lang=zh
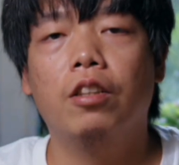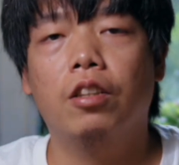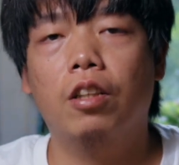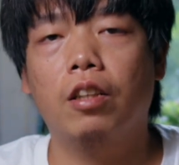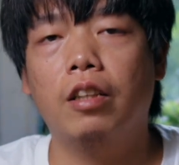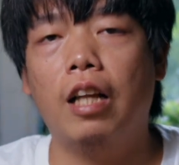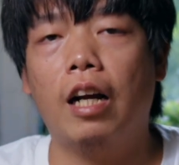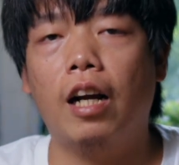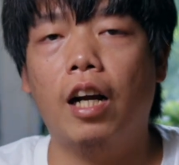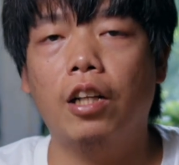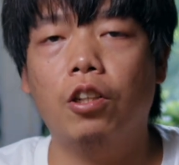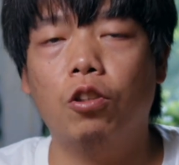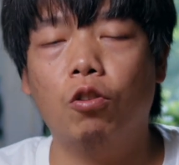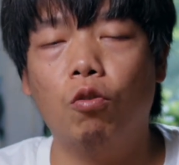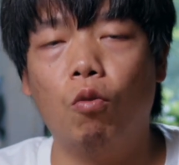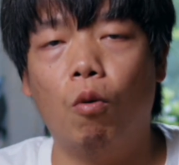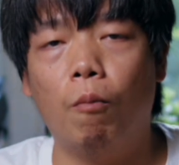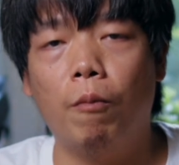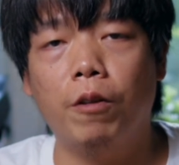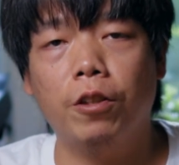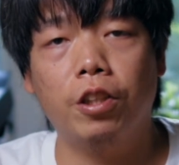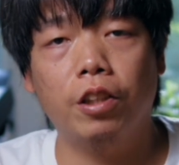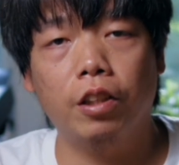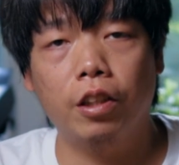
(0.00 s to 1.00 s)
这大概就是我
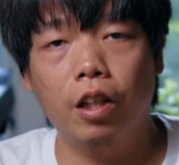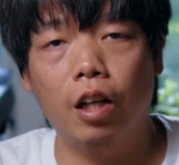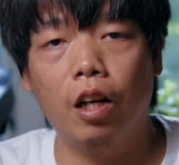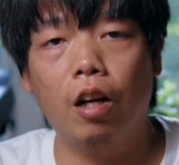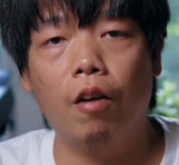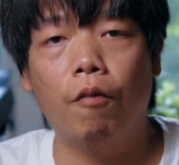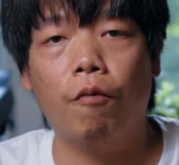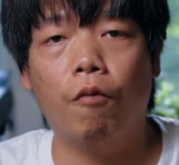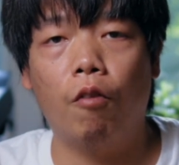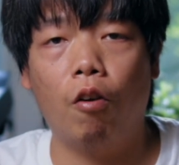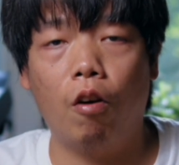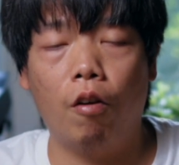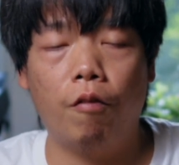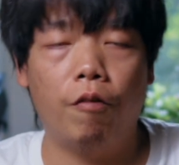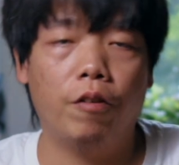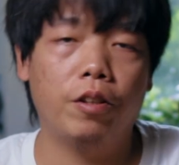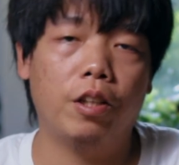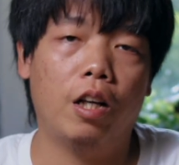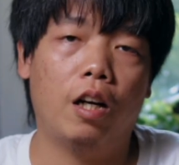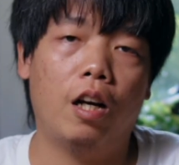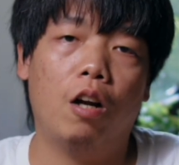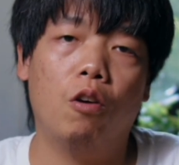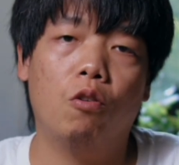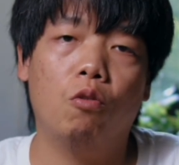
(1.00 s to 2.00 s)
们今天的 vlog 分
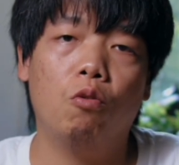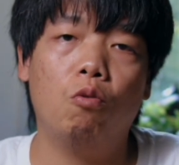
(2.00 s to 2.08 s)
享了。